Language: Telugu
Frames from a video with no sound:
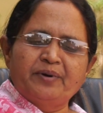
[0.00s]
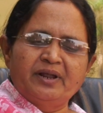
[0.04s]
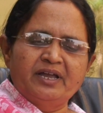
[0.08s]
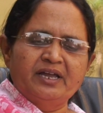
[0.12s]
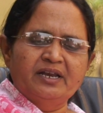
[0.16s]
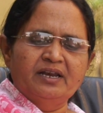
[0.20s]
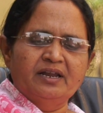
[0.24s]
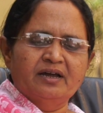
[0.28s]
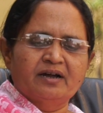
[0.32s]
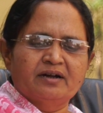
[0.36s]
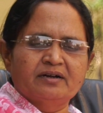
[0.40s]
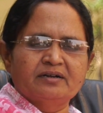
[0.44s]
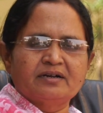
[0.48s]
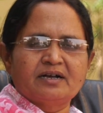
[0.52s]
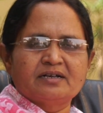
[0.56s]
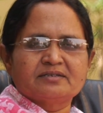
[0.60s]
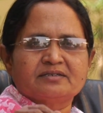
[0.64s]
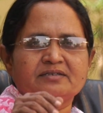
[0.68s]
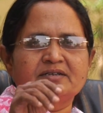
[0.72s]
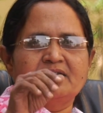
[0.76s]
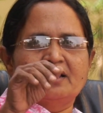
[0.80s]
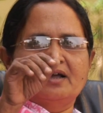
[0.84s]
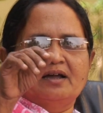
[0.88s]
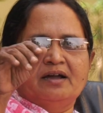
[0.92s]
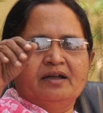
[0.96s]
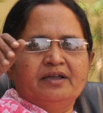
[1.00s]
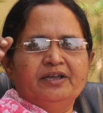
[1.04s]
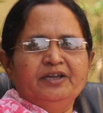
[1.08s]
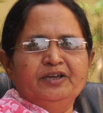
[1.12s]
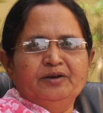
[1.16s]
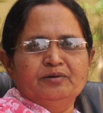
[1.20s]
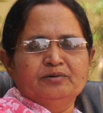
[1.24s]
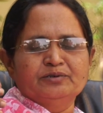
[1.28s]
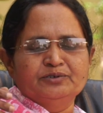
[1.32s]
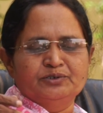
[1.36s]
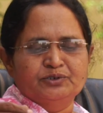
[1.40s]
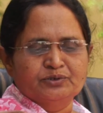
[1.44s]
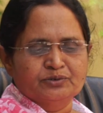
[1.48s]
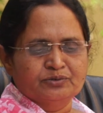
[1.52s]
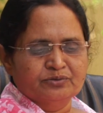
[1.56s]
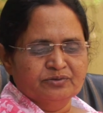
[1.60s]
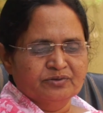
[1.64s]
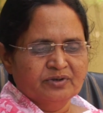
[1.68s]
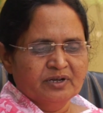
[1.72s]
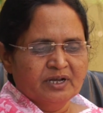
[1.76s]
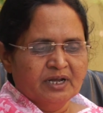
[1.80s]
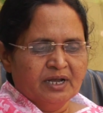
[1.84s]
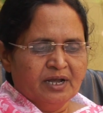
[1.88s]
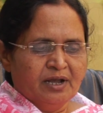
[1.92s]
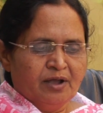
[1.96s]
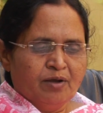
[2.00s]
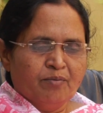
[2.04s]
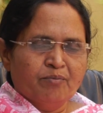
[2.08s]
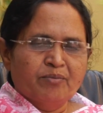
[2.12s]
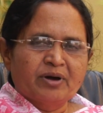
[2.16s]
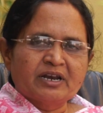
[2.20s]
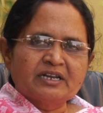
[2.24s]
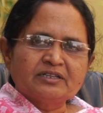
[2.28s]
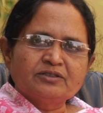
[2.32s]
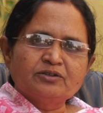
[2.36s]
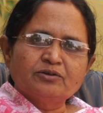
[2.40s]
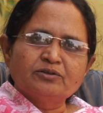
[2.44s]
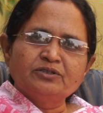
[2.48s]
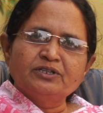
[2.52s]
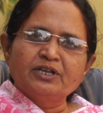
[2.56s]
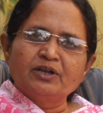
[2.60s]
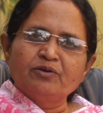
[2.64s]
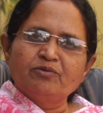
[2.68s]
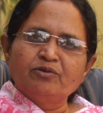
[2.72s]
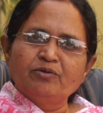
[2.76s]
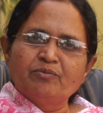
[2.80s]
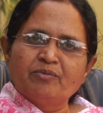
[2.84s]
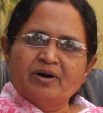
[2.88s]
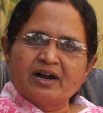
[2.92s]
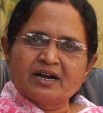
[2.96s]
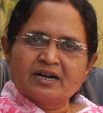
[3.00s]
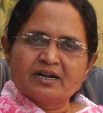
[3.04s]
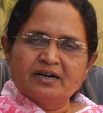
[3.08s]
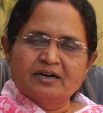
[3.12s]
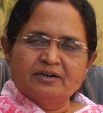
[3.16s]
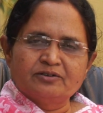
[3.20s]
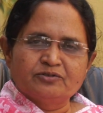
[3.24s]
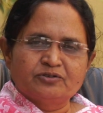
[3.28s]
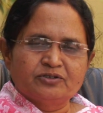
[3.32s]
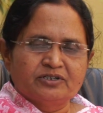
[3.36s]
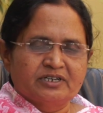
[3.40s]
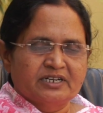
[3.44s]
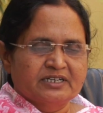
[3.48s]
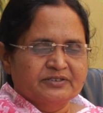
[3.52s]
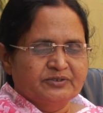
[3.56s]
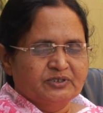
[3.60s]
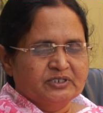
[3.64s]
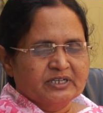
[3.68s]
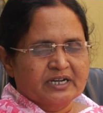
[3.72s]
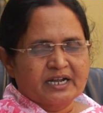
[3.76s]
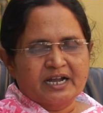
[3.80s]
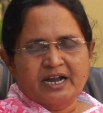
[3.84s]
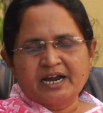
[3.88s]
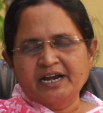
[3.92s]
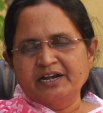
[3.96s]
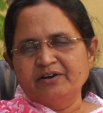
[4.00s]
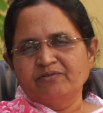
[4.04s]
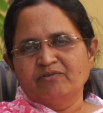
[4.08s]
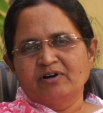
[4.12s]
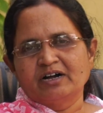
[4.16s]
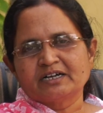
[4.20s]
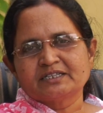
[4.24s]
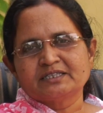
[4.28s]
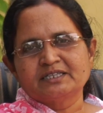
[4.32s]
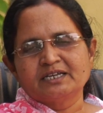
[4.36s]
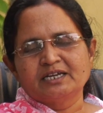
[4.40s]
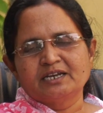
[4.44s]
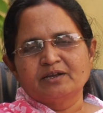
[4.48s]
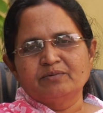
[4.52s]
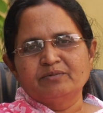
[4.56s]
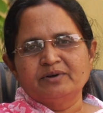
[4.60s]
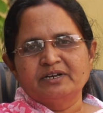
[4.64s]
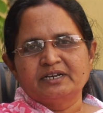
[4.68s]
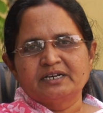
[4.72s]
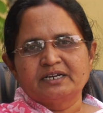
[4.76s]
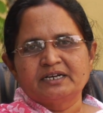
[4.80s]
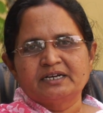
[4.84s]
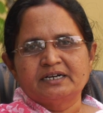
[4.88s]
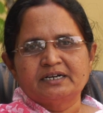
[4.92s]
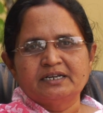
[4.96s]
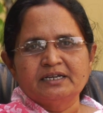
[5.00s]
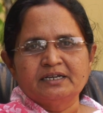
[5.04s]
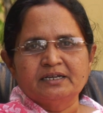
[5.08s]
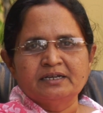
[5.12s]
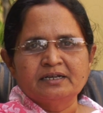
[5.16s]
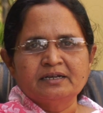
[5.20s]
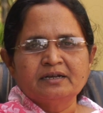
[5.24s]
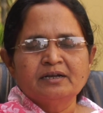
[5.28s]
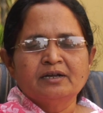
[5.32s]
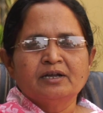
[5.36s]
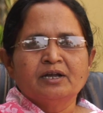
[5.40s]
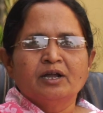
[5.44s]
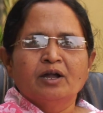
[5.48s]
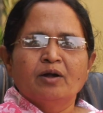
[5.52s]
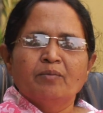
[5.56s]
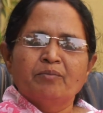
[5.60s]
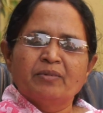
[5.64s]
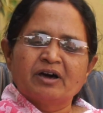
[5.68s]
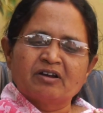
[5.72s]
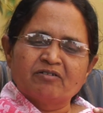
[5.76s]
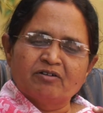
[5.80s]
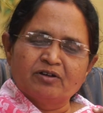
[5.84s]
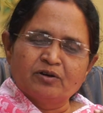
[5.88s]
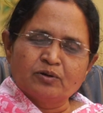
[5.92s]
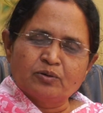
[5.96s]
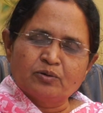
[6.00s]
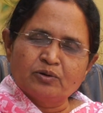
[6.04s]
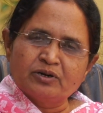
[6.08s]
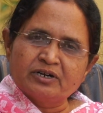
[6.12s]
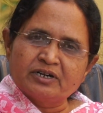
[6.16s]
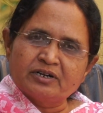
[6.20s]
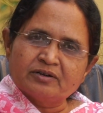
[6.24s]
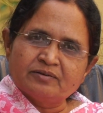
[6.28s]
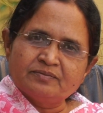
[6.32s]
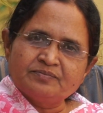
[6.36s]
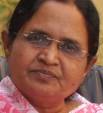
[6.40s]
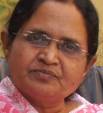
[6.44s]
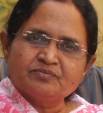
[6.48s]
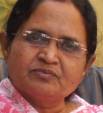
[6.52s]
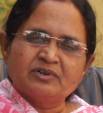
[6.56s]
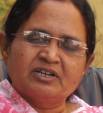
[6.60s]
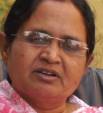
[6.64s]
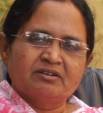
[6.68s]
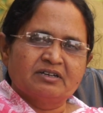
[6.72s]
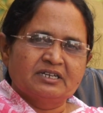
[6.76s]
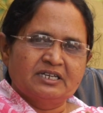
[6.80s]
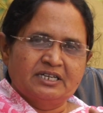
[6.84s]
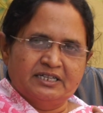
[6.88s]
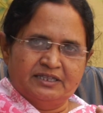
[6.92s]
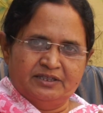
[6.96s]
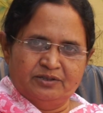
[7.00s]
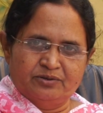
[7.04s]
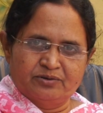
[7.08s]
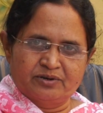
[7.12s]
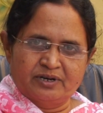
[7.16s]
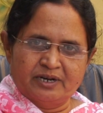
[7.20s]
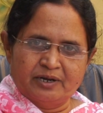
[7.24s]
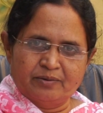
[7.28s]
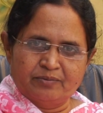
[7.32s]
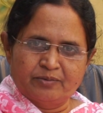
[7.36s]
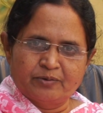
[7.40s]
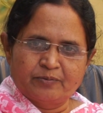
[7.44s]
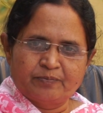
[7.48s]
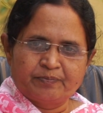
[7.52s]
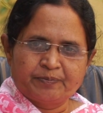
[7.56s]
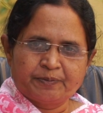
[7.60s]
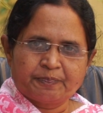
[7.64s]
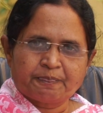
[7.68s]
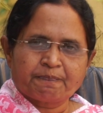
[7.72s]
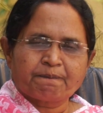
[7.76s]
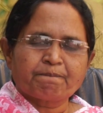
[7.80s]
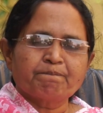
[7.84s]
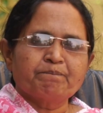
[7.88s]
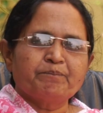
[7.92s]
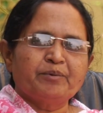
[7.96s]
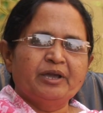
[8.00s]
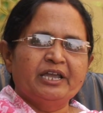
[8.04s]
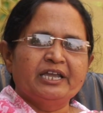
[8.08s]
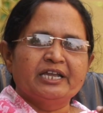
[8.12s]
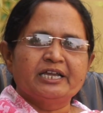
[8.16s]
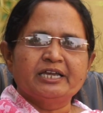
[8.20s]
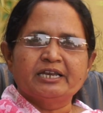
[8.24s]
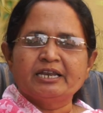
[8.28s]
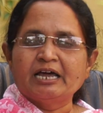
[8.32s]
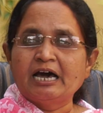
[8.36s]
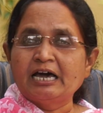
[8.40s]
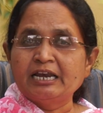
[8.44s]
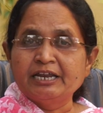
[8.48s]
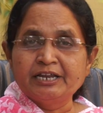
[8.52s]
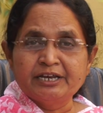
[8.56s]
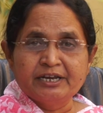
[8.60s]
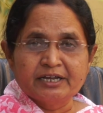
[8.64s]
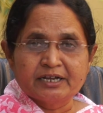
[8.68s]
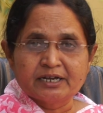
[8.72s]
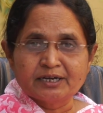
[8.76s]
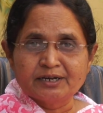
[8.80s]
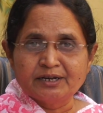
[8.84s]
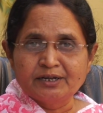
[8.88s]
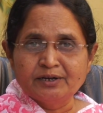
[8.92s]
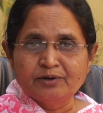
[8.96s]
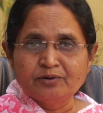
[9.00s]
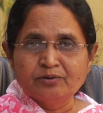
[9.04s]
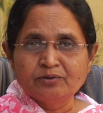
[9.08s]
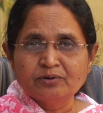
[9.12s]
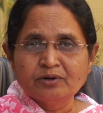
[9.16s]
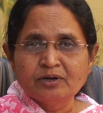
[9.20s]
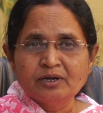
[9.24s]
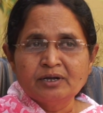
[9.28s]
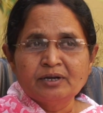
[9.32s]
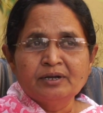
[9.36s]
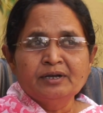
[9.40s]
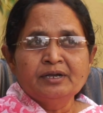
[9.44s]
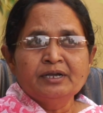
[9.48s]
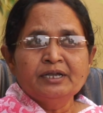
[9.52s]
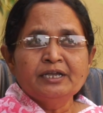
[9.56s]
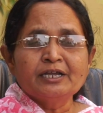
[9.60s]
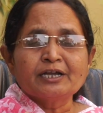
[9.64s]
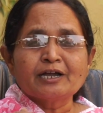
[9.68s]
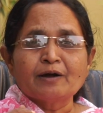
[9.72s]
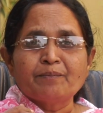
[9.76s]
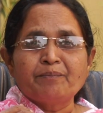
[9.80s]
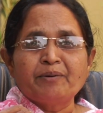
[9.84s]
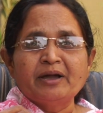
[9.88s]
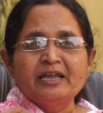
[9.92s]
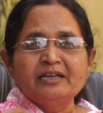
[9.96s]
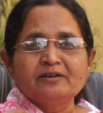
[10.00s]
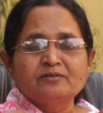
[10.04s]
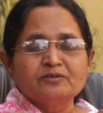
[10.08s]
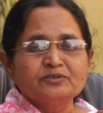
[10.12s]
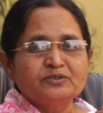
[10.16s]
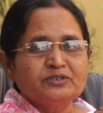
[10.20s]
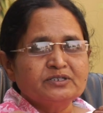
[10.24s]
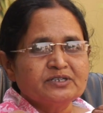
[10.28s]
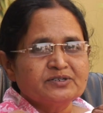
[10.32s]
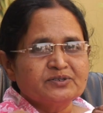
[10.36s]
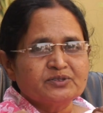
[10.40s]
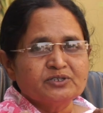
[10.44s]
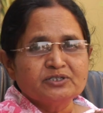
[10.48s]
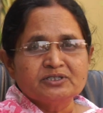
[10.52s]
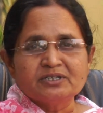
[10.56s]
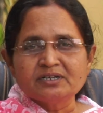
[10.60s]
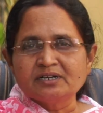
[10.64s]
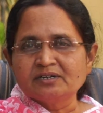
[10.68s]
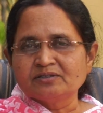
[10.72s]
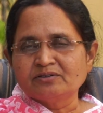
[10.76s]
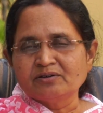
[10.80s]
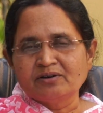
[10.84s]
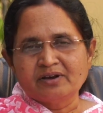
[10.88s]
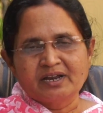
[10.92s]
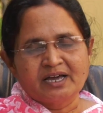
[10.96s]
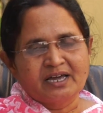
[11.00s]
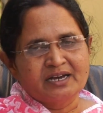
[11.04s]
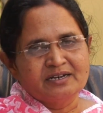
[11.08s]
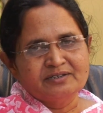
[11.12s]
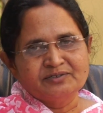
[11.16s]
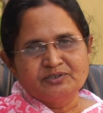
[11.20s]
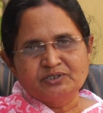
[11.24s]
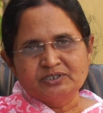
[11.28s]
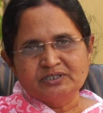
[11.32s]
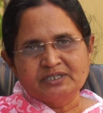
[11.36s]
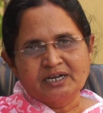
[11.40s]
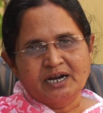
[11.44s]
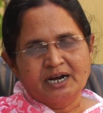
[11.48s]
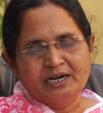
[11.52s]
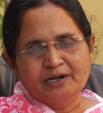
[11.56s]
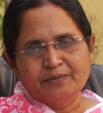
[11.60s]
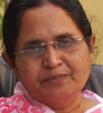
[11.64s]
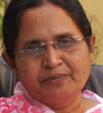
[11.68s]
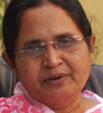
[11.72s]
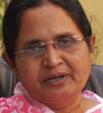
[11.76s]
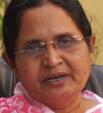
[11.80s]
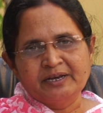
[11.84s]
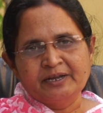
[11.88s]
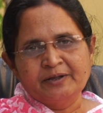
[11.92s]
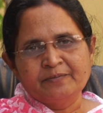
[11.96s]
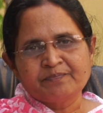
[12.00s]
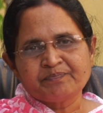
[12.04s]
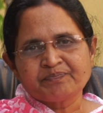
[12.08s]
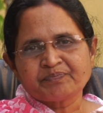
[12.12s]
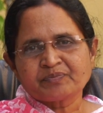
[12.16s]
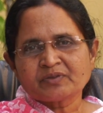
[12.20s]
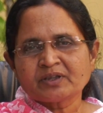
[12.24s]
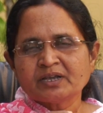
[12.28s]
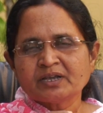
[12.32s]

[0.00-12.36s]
ఎప్పుడైనా అసలు ఈరోజు మనతో దేవుడు మాట్లాడుతున్న చక్కటి వాగ్దానం ఏంటంటే మనం అనుకుంటాం మనం కింద ఉన్నాము పైకి రాలేనిక నేను ఇక పైకి వచ్చే స్థితిగతులు నా నుంచి దాటిపోయినాయి